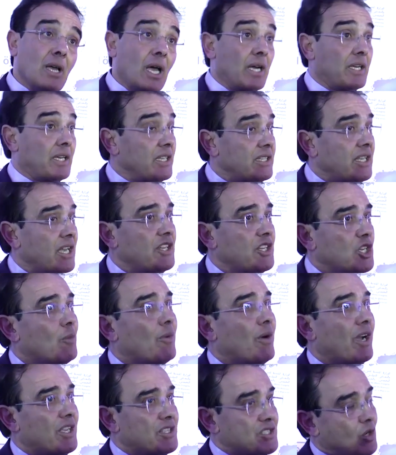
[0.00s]
اكيد
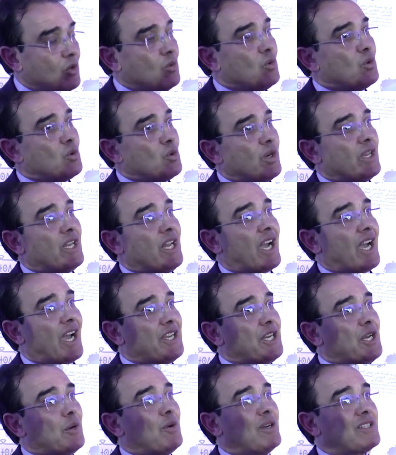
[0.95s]
انهم غيتحولوا الى
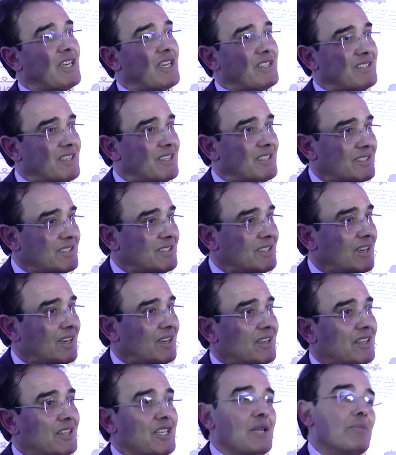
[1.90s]
قنوات اساسيه
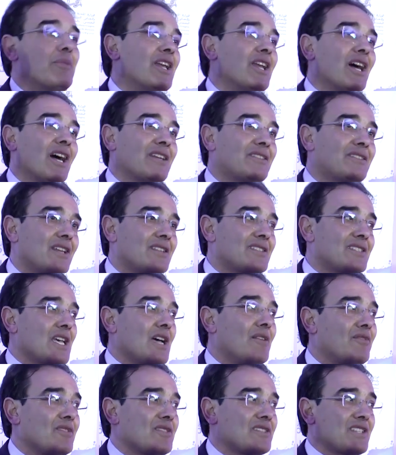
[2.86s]
لما لا غدا
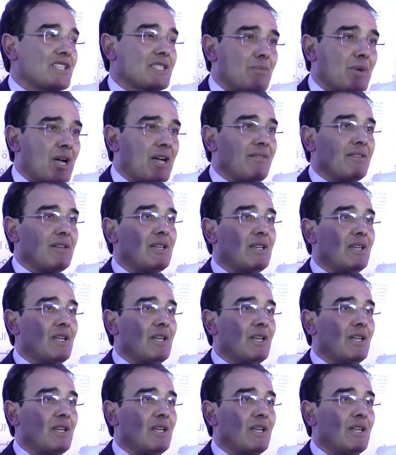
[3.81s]
تساهم في الاستثمار